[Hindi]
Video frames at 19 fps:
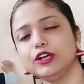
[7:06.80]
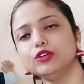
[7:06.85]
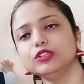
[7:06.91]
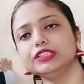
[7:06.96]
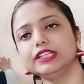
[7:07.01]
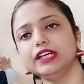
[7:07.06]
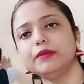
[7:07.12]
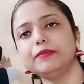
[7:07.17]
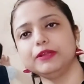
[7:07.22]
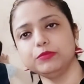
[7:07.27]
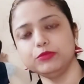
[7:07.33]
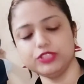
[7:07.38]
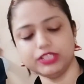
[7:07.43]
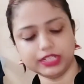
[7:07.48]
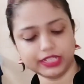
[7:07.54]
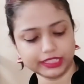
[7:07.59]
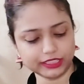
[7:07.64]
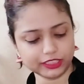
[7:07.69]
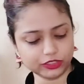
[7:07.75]
क्या होता है बट
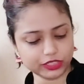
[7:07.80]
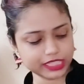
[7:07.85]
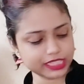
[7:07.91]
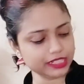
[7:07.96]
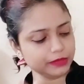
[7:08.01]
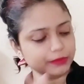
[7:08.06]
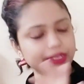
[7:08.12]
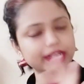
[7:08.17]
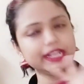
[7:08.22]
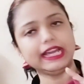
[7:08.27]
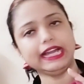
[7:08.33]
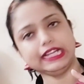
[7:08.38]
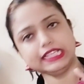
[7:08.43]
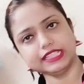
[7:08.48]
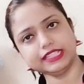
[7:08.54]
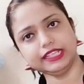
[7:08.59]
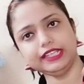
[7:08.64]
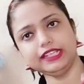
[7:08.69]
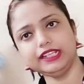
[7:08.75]
मुझे लगता था तो इसलिए मैंने
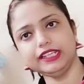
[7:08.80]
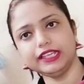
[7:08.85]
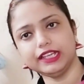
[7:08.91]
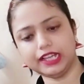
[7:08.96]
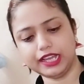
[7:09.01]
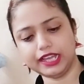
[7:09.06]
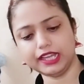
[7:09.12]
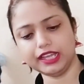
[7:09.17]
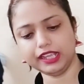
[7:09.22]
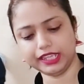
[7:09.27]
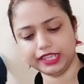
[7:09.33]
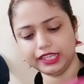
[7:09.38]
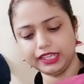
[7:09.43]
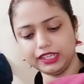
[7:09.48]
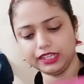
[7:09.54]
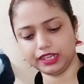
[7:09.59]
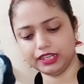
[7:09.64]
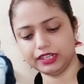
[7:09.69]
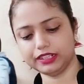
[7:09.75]
ऐसे ही लिया है कि
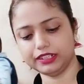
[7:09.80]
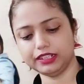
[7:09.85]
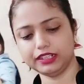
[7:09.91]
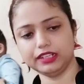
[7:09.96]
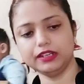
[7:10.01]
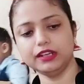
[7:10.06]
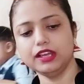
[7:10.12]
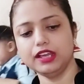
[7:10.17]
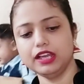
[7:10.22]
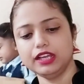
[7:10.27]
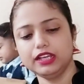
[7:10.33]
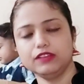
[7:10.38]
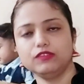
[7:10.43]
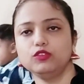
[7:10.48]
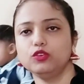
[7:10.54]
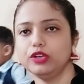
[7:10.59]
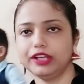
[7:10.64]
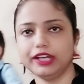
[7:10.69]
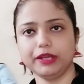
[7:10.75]
आ,
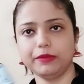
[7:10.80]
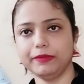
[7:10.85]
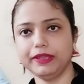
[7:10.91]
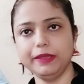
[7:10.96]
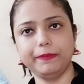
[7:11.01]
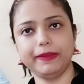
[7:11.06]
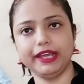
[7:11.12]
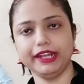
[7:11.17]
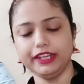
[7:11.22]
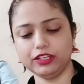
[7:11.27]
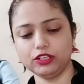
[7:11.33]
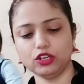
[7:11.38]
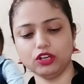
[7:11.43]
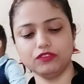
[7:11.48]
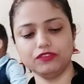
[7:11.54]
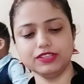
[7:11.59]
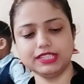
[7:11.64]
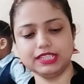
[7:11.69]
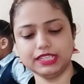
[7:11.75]
वो घर में ही पहनेगा
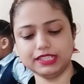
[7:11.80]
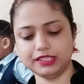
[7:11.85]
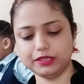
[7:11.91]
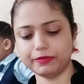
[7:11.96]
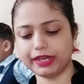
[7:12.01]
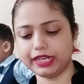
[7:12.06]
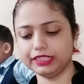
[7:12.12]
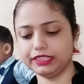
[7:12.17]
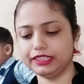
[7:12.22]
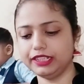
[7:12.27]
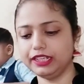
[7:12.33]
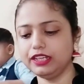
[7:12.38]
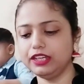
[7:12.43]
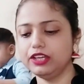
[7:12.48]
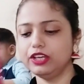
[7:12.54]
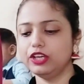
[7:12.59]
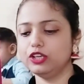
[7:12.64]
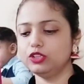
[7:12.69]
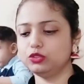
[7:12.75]
ऑब्वियसली सी बात है
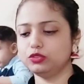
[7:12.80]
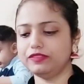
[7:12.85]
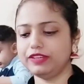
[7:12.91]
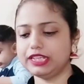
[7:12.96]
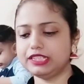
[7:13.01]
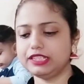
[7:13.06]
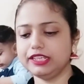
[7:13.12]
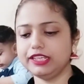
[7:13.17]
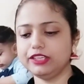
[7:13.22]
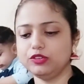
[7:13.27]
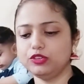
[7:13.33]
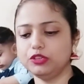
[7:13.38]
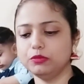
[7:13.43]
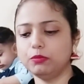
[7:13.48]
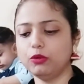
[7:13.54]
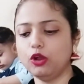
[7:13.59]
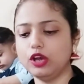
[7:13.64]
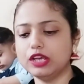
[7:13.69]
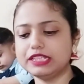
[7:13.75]
तो वैसे ही क्योंकि
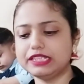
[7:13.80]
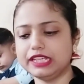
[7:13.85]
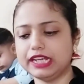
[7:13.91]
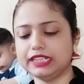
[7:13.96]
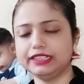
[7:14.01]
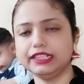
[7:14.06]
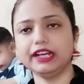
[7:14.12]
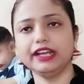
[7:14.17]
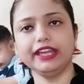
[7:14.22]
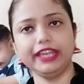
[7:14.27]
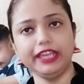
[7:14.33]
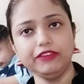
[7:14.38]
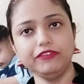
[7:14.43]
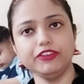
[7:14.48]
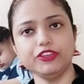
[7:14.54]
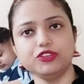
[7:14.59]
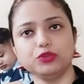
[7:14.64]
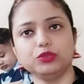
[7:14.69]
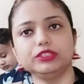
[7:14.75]
बहुत ज्यादा
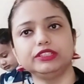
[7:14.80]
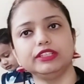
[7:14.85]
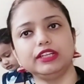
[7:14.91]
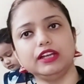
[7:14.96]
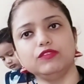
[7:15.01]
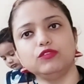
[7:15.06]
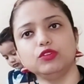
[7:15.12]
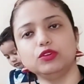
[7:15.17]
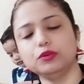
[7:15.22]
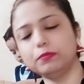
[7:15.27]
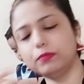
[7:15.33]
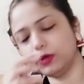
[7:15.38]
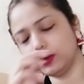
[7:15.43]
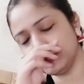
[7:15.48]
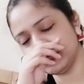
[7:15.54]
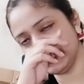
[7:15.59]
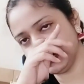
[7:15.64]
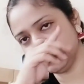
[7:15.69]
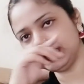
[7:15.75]
हेवी जो होता है वो
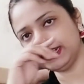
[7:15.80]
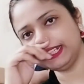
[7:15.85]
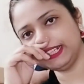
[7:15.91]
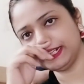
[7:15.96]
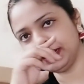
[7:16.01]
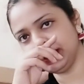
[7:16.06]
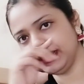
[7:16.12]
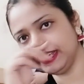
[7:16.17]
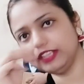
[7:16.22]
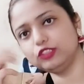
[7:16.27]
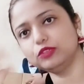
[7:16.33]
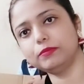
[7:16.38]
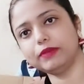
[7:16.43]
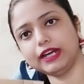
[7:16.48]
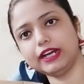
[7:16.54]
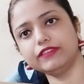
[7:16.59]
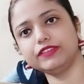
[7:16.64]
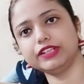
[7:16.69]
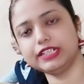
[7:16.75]
बहुत ज्यादा ठंड है तो
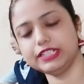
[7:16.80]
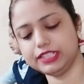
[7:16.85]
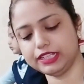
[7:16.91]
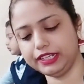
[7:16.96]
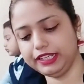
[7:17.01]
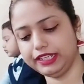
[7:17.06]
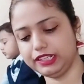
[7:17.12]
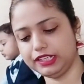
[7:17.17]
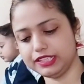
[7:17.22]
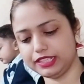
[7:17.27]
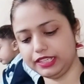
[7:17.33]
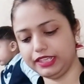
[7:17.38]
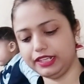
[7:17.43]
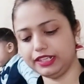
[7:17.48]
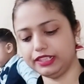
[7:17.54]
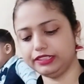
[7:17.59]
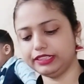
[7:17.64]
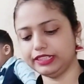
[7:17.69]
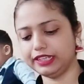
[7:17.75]
बार बार जाने के लिए सही
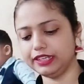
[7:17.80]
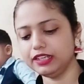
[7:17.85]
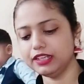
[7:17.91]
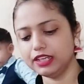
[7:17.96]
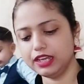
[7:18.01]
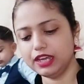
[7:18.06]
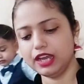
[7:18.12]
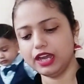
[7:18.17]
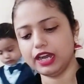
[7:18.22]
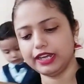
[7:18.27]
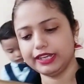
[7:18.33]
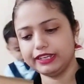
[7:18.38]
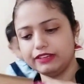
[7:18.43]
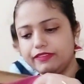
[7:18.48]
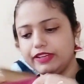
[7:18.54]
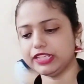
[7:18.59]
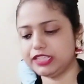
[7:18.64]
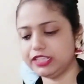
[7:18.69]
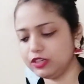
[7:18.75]
रहता है अगर
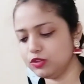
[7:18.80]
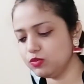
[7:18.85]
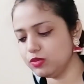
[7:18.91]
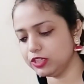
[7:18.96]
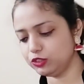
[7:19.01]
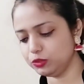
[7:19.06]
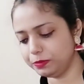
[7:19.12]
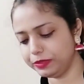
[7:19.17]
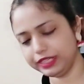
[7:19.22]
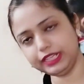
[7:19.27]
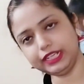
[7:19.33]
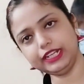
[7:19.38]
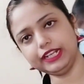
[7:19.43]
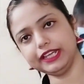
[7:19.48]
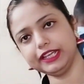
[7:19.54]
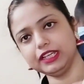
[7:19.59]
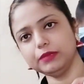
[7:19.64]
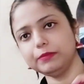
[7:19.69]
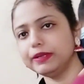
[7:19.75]
वैसा हुआ तो फिर ले
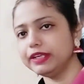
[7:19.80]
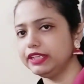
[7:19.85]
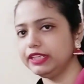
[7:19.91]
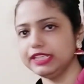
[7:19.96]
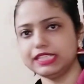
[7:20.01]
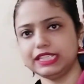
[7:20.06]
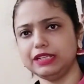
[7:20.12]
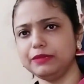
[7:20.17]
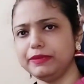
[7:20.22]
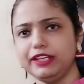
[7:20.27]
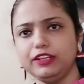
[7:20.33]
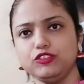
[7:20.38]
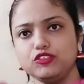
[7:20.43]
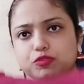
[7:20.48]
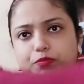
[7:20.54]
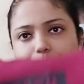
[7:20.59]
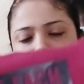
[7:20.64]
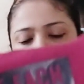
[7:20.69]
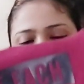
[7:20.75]
लेंगे बट इसलिए मैंने
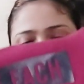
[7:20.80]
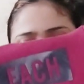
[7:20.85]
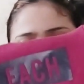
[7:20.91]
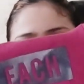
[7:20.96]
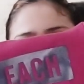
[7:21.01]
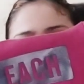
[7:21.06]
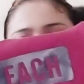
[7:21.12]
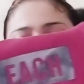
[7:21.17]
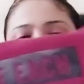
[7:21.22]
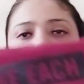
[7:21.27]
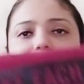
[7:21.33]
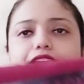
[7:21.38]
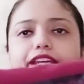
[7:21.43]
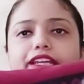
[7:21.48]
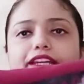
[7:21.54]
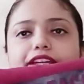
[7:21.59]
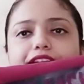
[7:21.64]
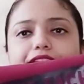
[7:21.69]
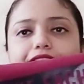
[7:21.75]
उस पर इन्वेस्ट
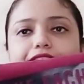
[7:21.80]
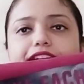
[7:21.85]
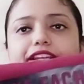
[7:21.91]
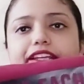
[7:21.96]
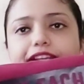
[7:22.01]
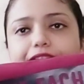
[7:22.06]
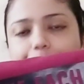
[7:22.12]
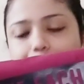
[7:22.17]
नहीं किया ठीक